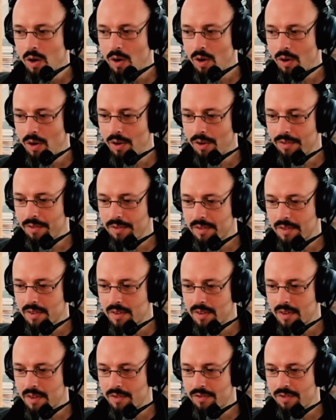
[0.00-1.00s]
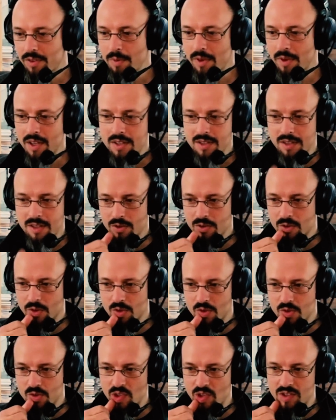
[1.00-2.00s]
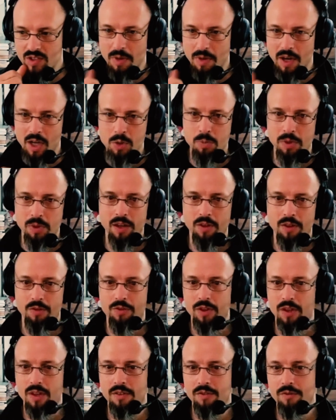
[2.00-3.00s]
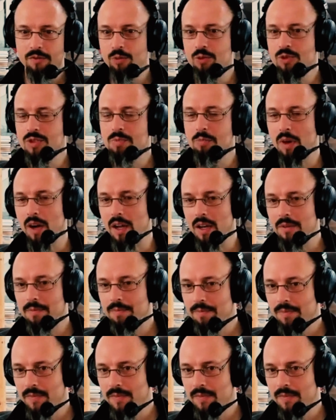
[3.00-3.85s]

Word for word: Und für mich ist auch so ein schönes Beispiel dafür Fußball.